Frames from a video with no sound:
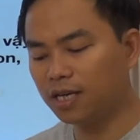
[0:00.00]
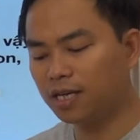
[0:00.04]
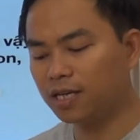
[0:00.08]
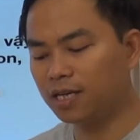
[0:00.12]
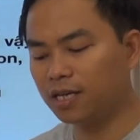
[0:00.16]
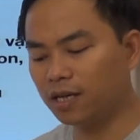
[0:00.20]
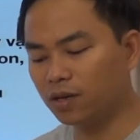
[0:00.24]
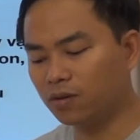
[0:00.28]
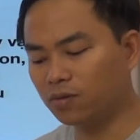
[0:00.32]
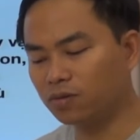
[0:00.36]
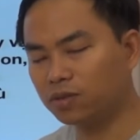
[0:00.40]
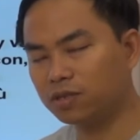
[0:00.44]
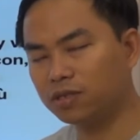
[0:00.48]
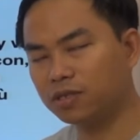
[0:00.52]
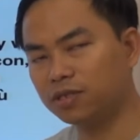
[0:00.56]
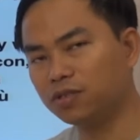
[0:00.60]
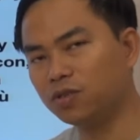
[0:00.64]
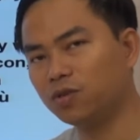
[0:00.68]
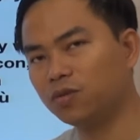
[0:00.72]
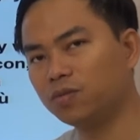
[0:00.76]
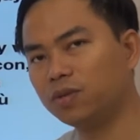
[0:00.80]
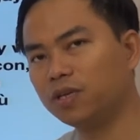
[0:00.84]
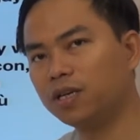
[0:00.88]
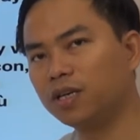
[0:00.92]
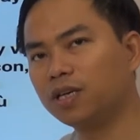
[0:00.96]
dễ hiểu
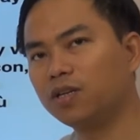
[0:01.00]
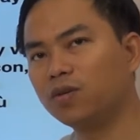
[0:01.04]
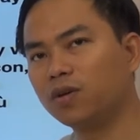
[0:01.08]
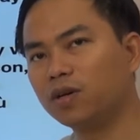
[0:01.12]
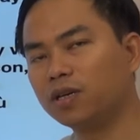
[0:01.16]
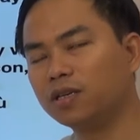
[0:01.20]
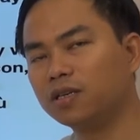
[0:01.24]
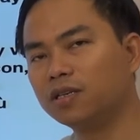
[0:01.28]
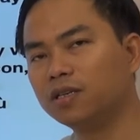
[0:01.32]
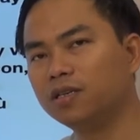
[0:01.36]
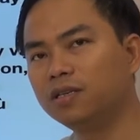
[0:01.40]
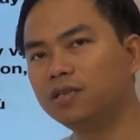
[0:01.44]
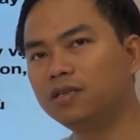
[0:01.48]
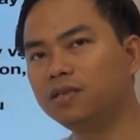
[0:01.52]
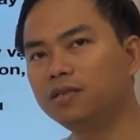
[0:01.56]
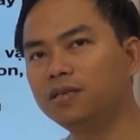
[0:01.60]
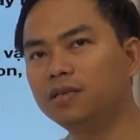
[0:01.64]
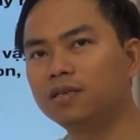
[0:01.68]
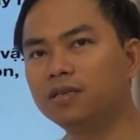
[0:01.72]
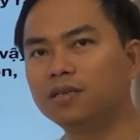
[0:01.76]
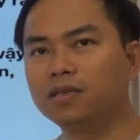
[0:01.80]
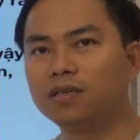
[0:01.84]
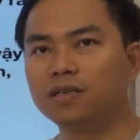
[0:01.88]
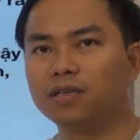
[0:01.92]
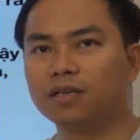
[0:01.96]
sử dụng những cái thuật
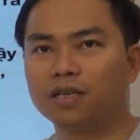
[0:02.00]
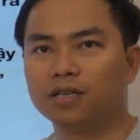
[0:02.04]
ngữ